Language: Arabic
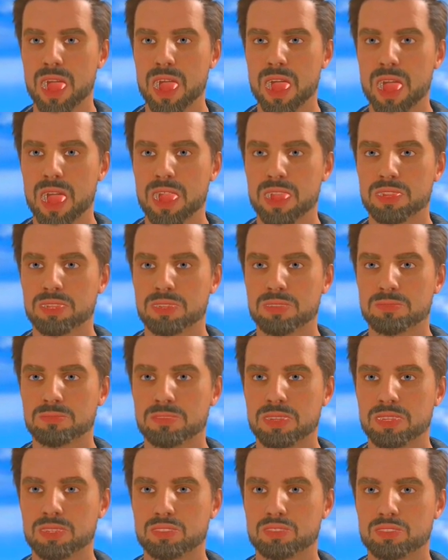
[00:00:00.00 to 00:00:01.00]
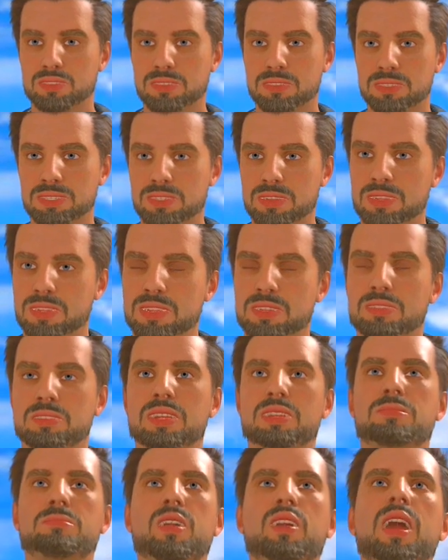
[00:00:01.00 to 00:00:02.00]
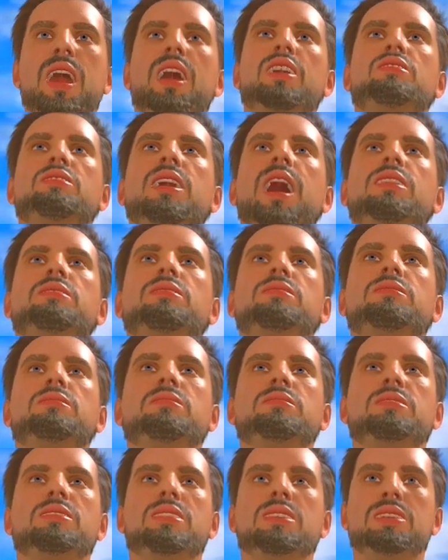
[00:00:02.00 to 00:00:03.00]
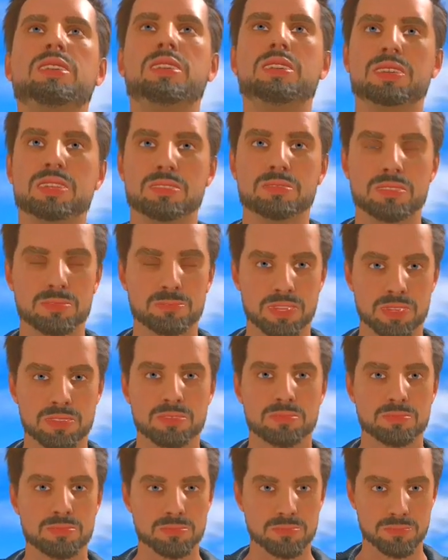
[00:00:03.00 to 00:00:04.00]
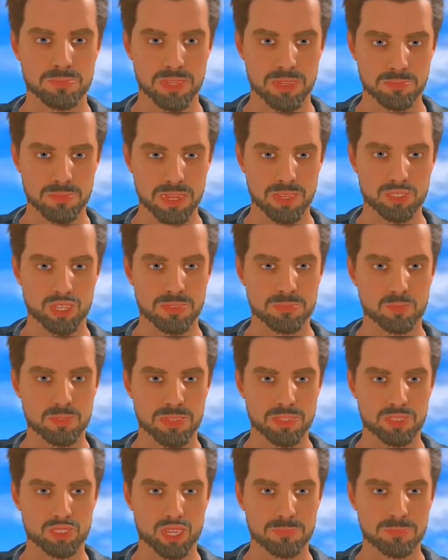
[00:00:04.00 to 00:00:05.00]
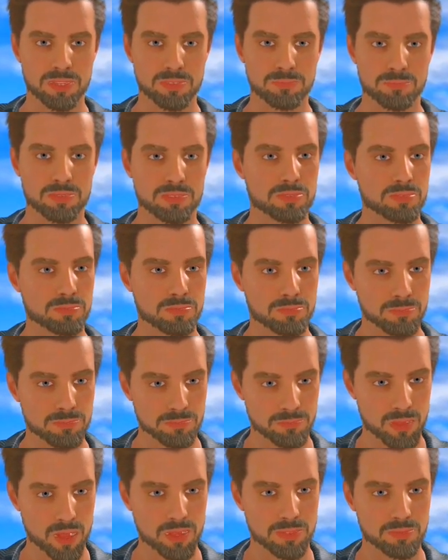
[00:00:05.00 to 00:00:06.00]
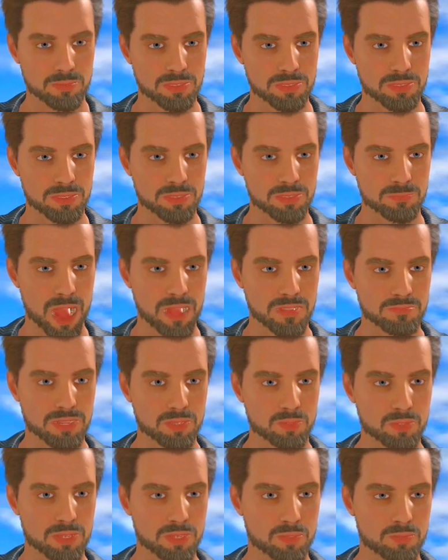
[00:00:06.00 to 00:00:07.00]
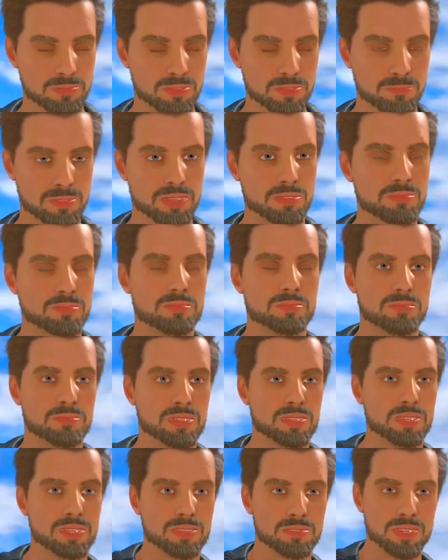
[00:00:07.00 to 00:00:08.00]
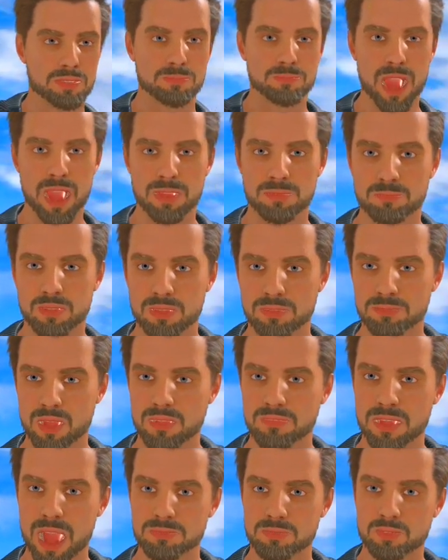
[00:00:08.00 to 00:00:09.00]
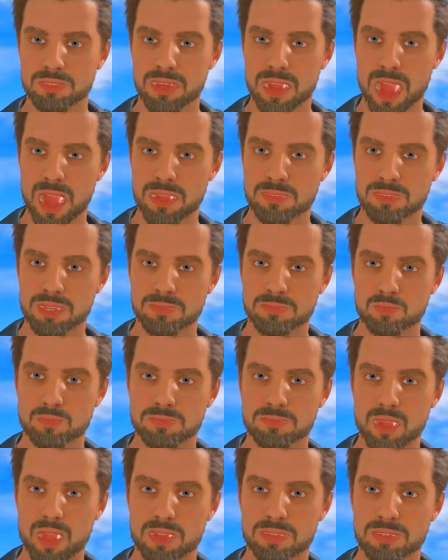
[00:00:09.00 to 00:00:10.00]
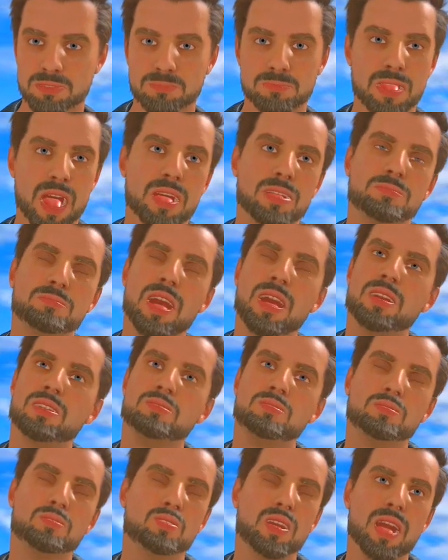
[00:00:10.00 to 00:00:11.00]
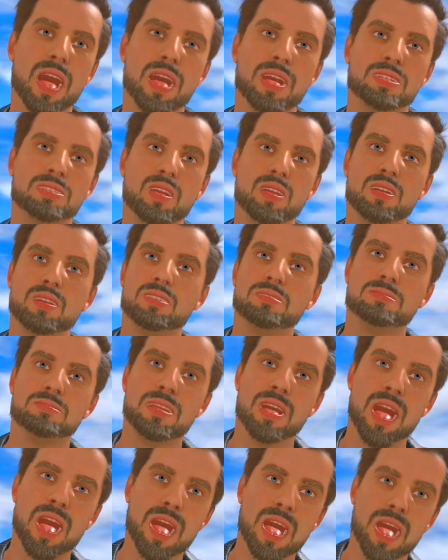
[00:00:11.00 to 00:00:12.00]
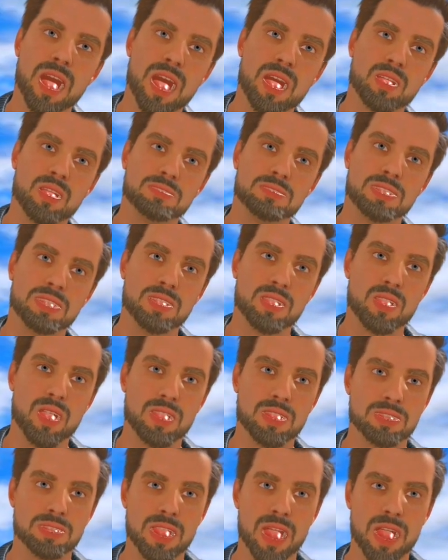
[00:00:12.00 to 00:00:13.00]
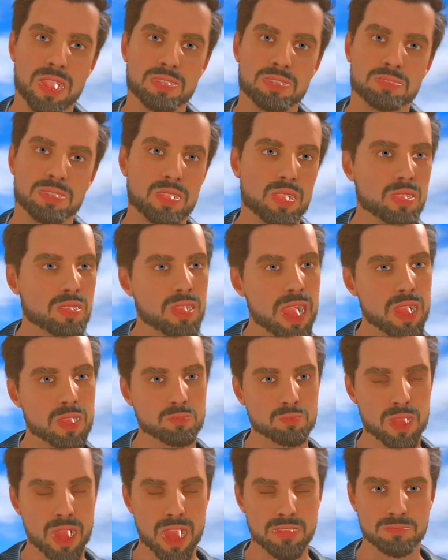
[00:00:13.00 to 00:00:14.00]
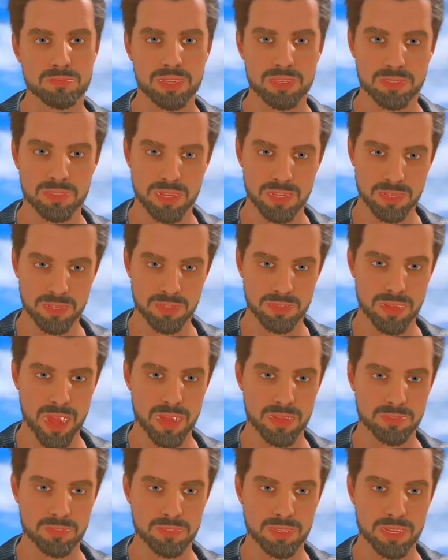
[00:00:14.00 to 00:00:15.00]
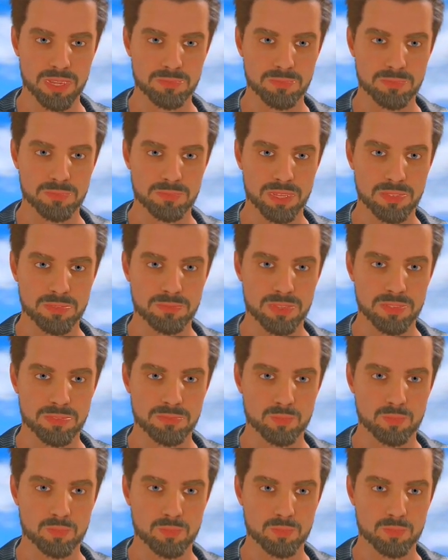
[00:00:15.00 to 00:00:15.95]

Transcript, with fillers: فعليك أن توصي بهذا وتعلم لا تدع أحدا يستخف بشبابك بل كن قدوة للمؤمنين في الكلام والتصرف والمحبة والإيمان والعفاف واظب على القراءة والوعظ والتعليم إلى أن أجيء